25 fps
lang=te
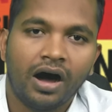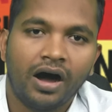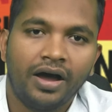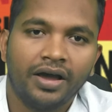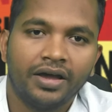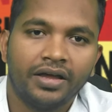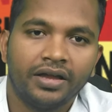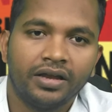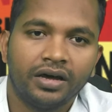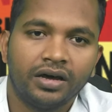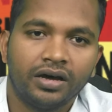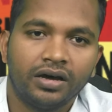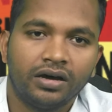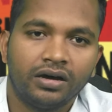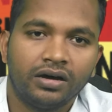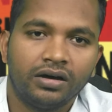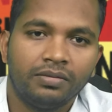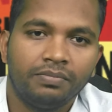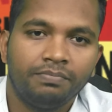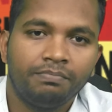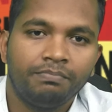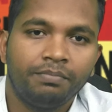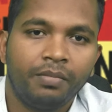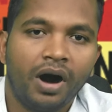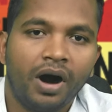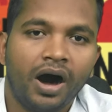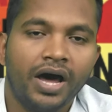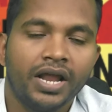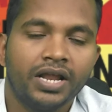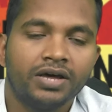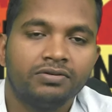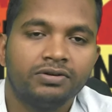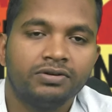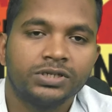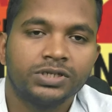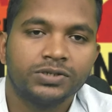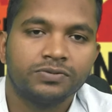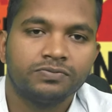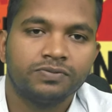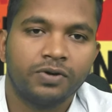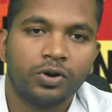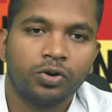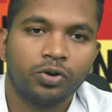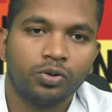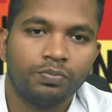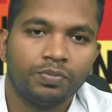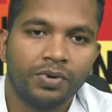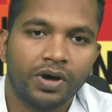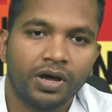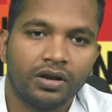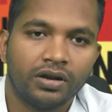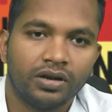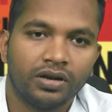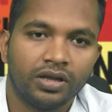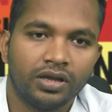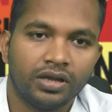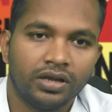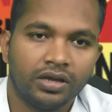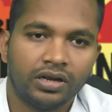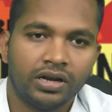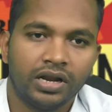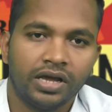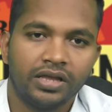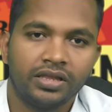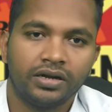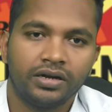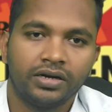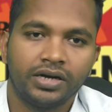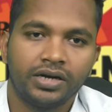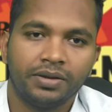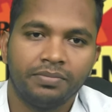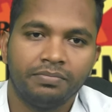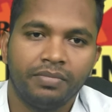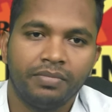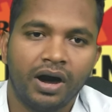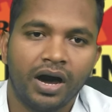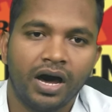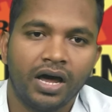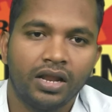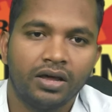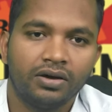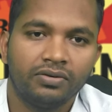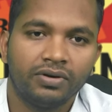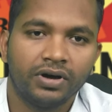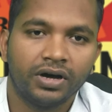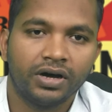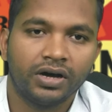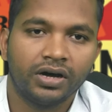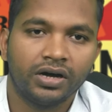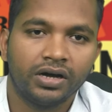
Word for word: ఆయన మానవ స్వరూపాన్ని లేదంటే మానవ